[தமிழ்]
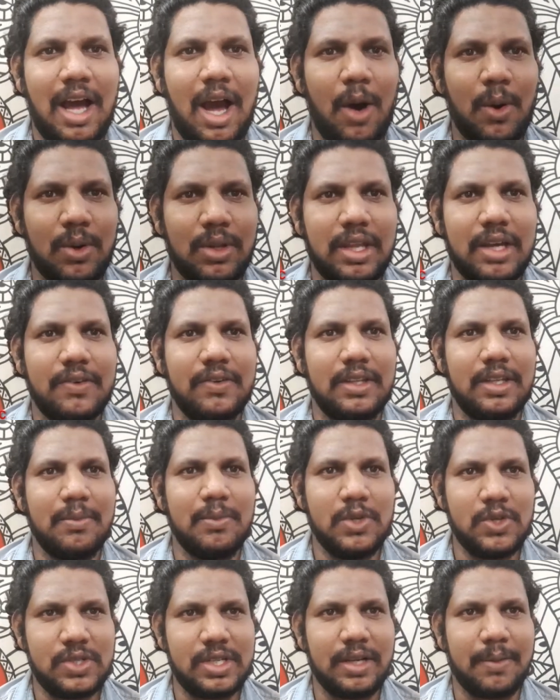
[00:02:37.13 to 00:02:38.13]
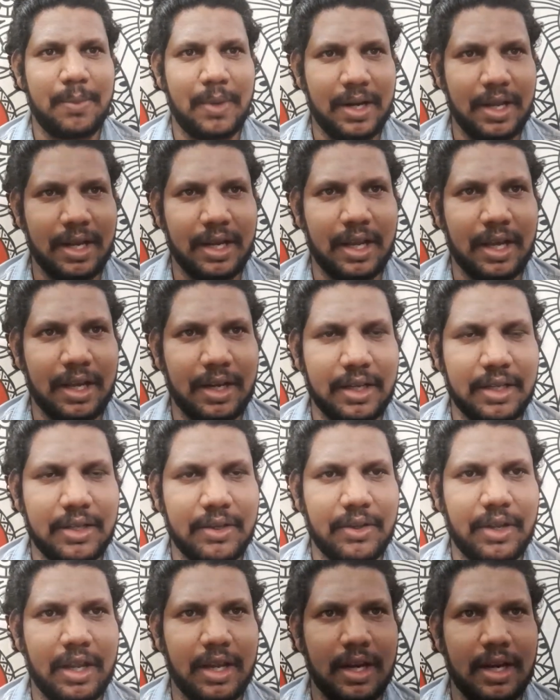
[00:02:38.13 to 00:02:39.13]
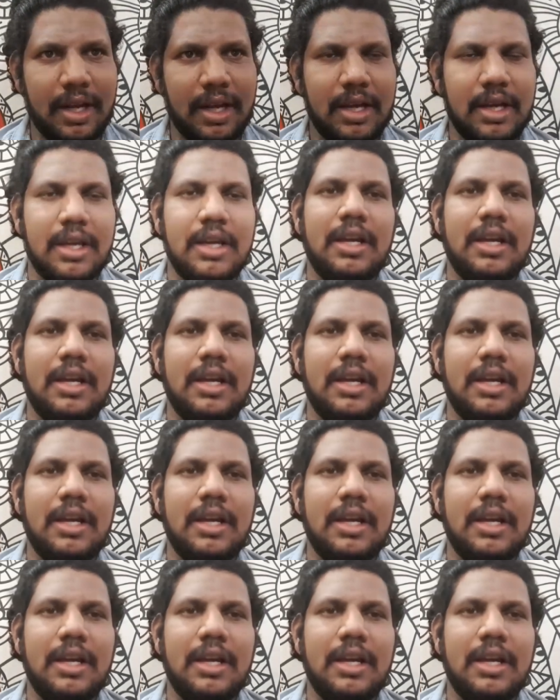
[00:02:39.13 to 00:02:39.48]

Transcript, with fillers: அவர் தான் வந்து மியூசிக் பண்ணியிருக்காரு ஓகேங்களா